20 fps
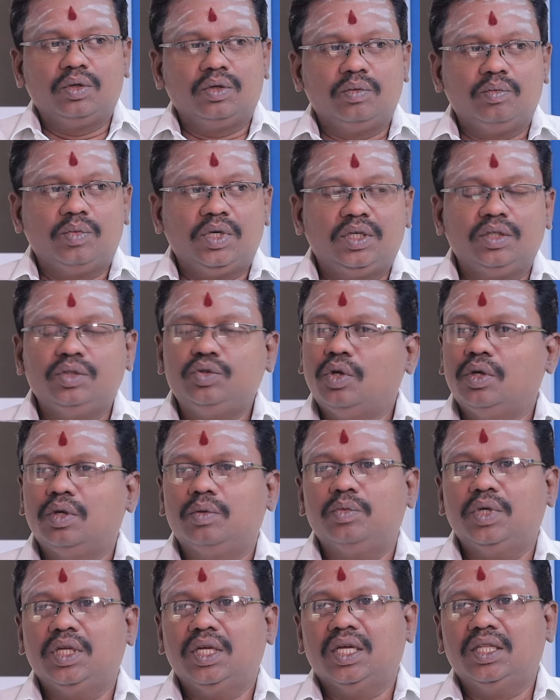யோகம் மட்டும் சொல்ல
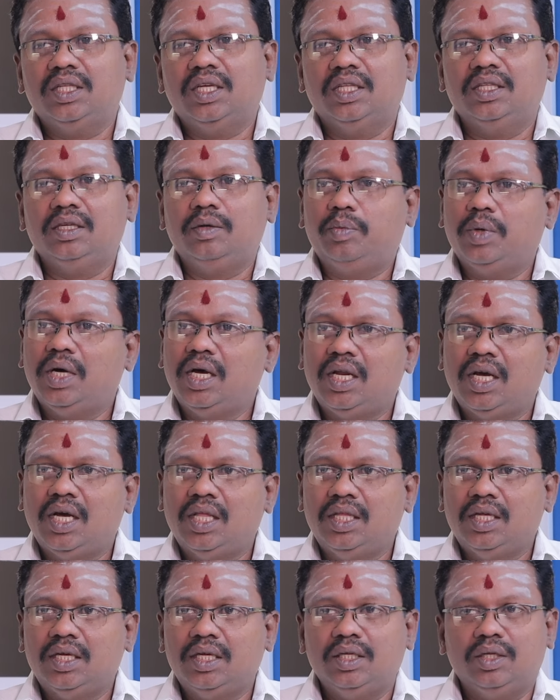முடியாது
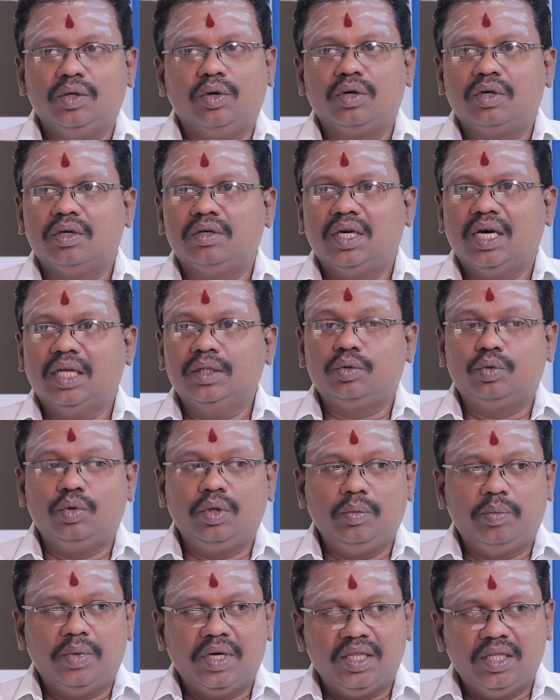எதிர்பாராத யோகம் அது
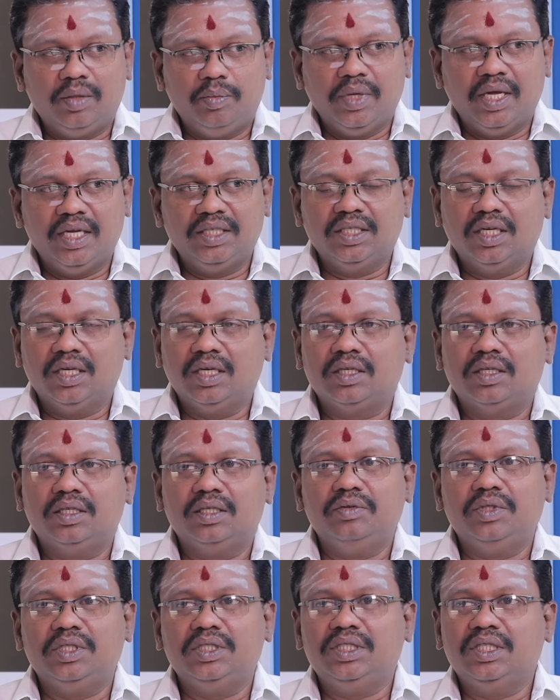குறிப்பாக இந்த மேஷ
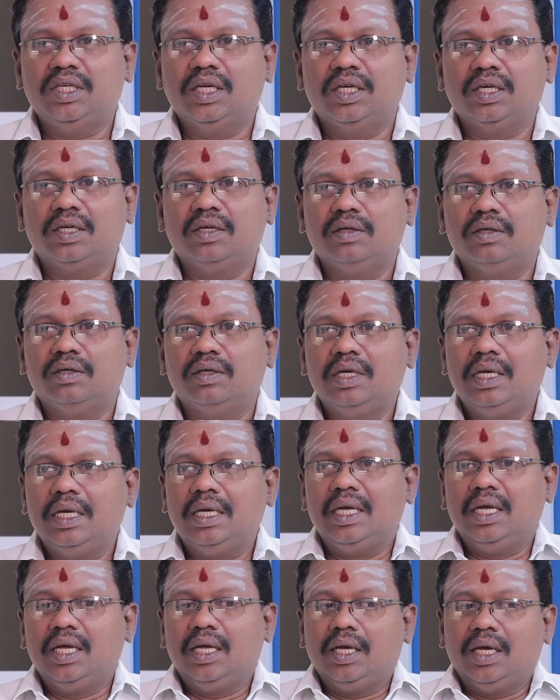லக்னம் விருச்சிக லக்னம்
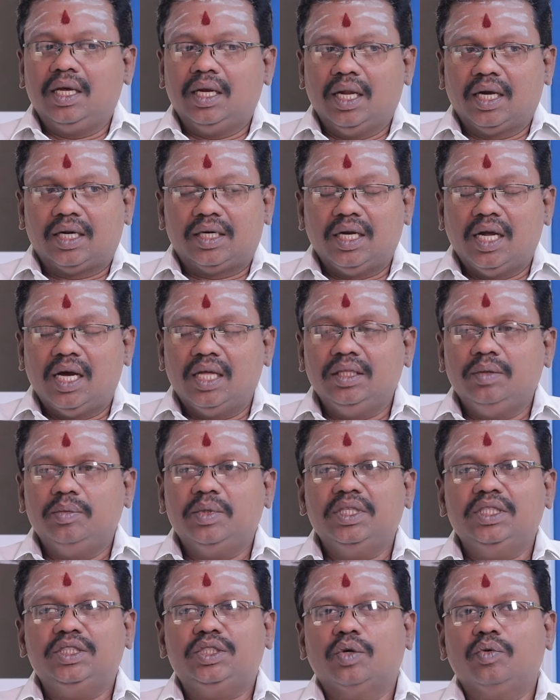
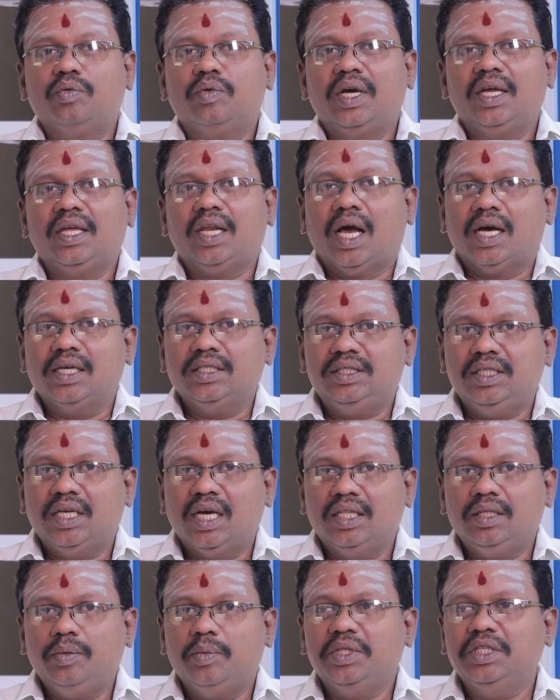லக்னாதிபதி செவ்வாய்
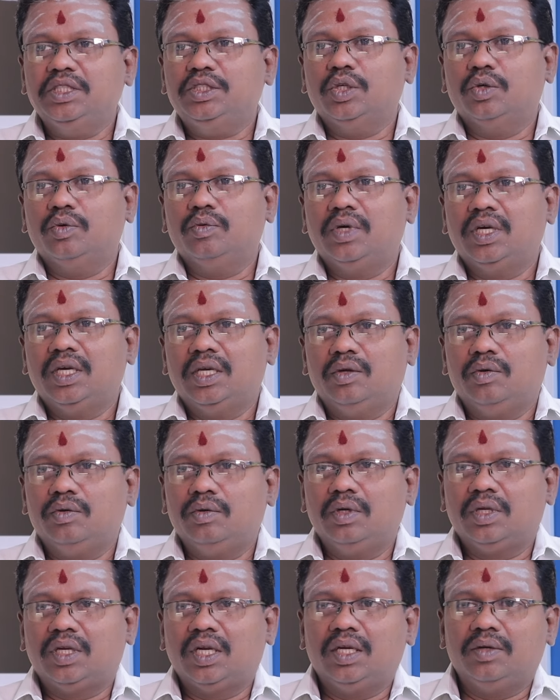ராசியாதிபதி செவ்வாய்
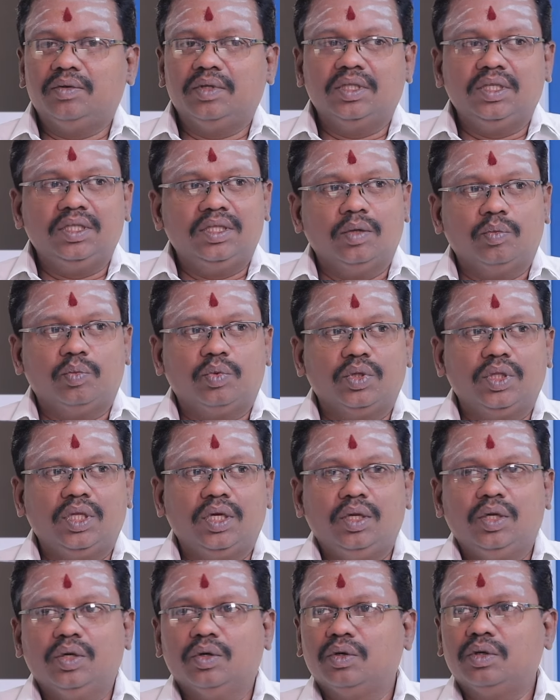இவங்களுக்கெல்லாம் வந்து இந்த
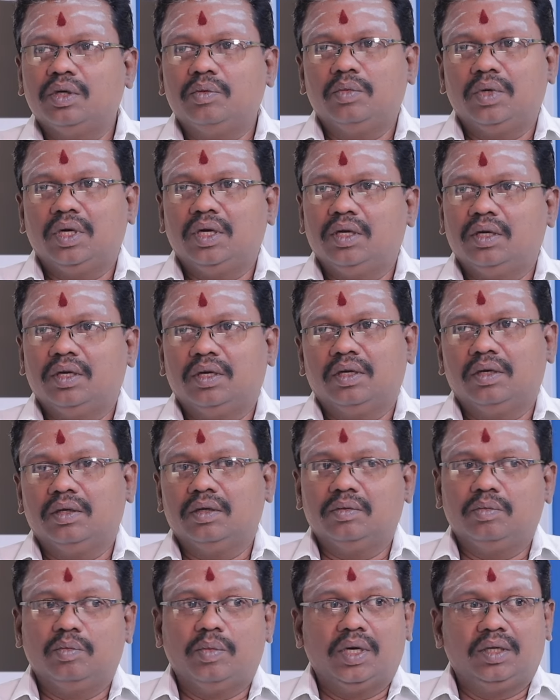புதையல் யோகம்
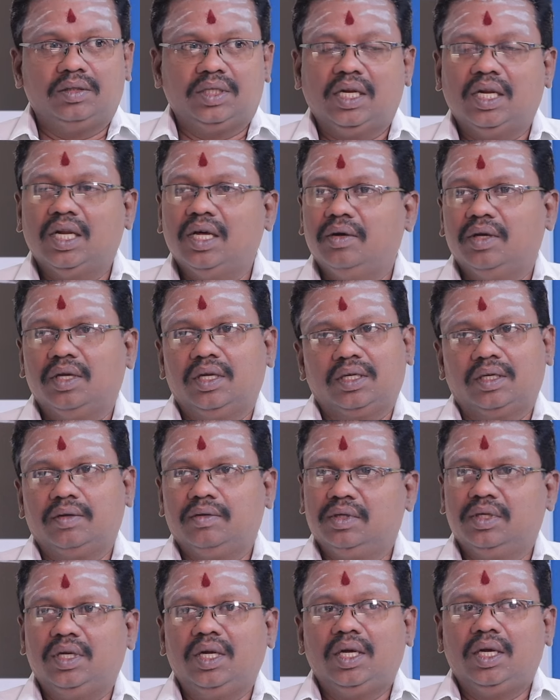நல்லா
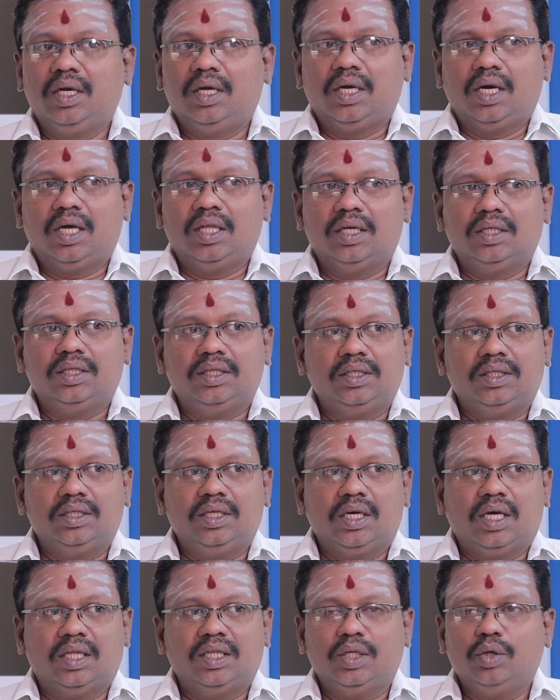அதாவது
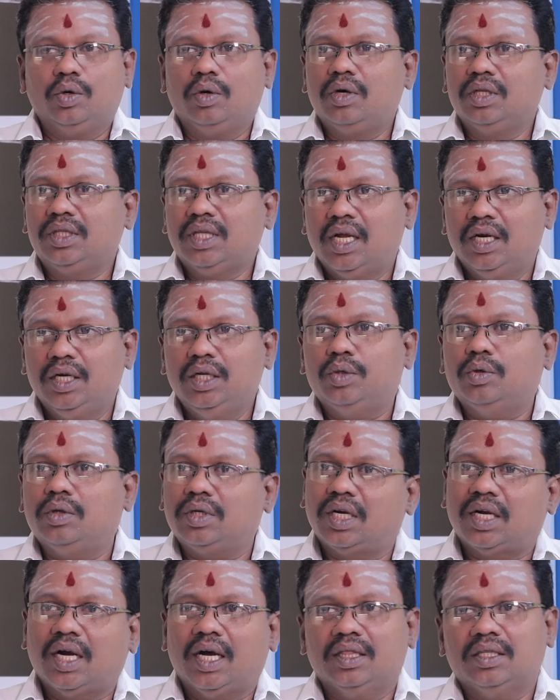அந்த யோகத்தை அள்ளி
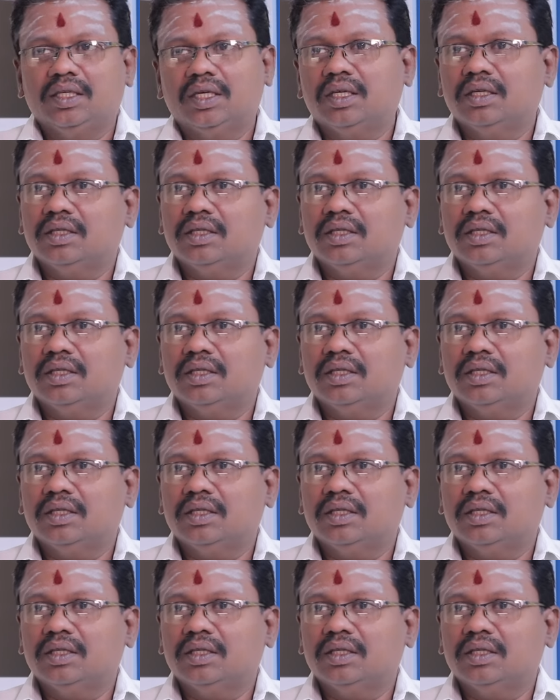கொடுக்க காத்துட்டு